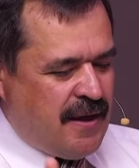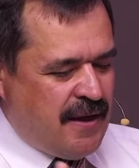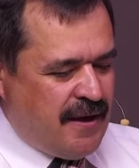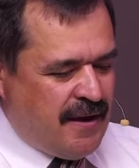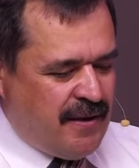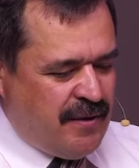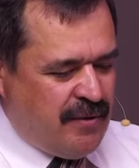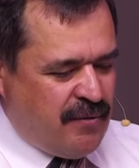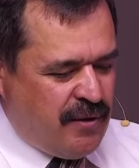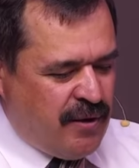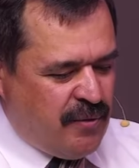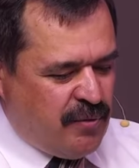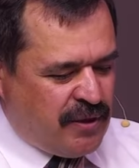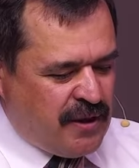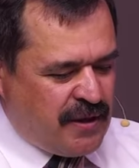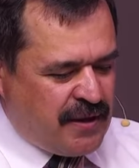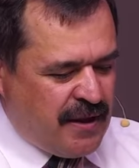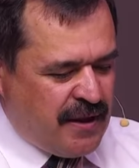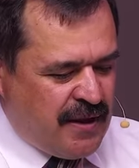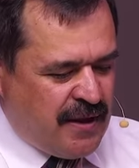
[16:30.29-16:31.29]
Э, и
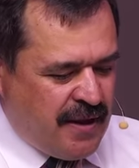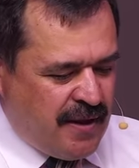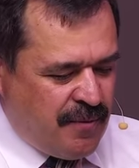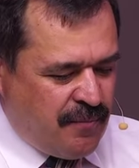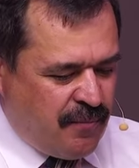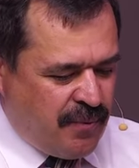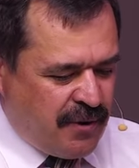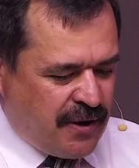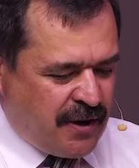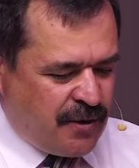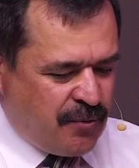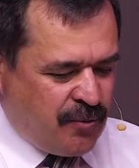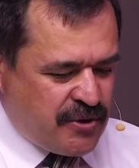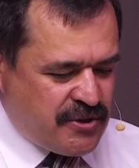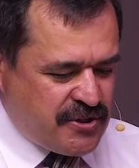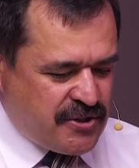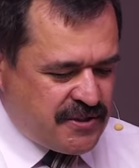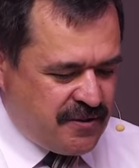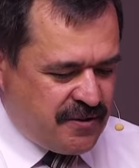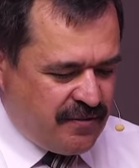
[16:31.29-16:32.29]
вот эти
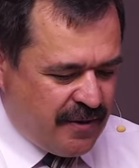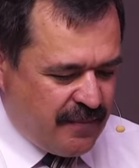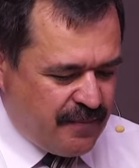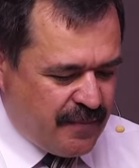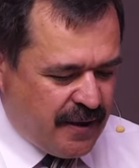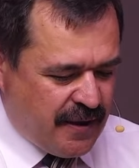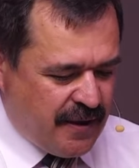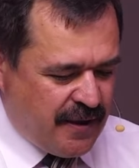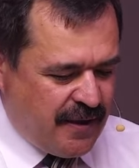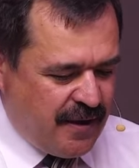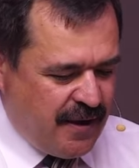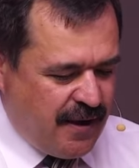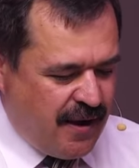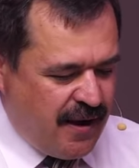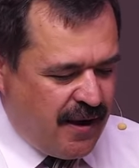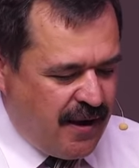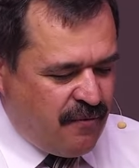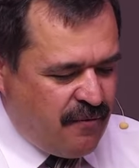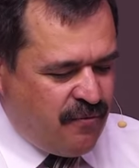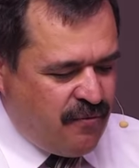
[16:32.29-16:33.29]
пророчества
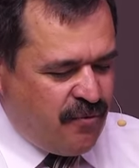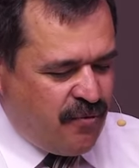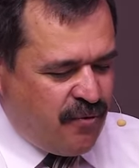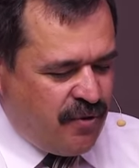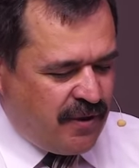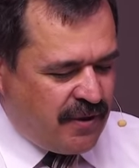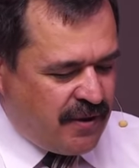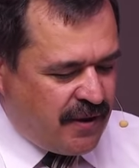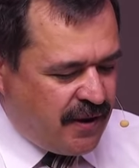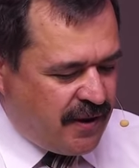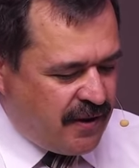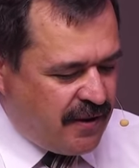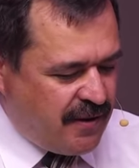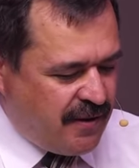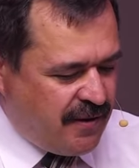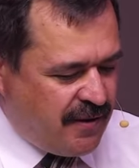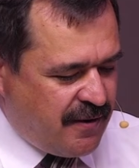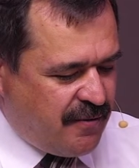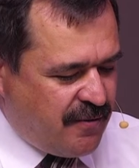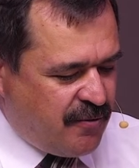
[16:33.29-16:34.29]
о
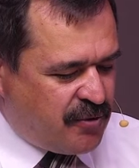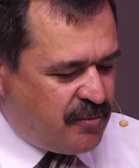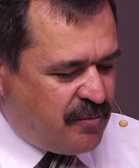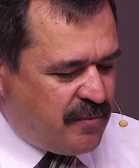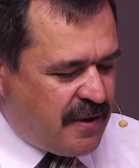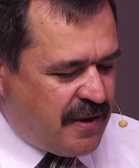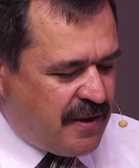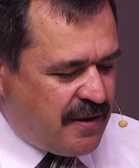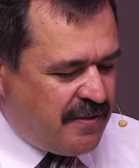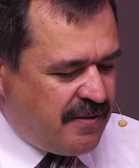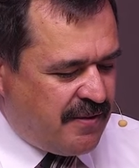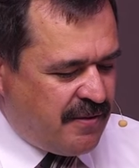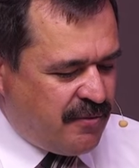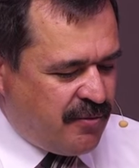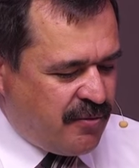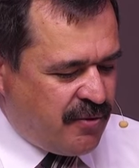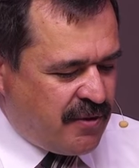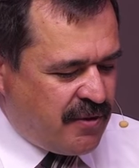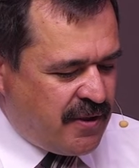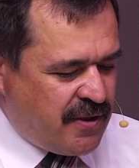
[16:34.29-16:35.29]
войнах, вот мы
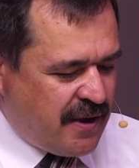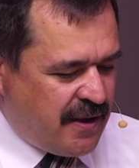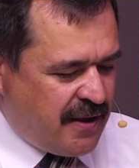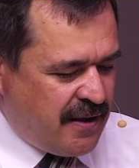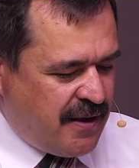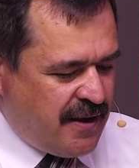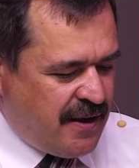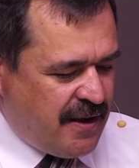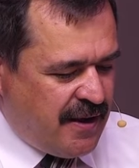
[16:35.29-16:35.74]
сегодня